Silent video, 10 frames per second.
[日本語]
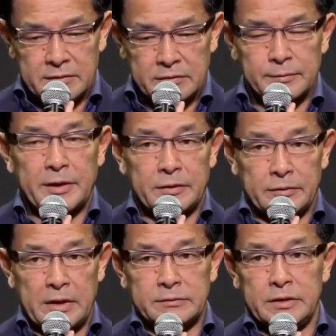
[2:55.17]
ドバイ
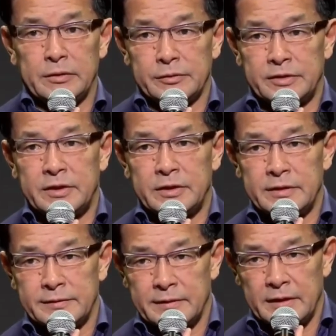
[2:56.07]
というアウェーの地で
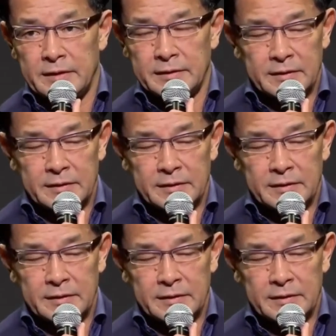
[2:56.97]
ですね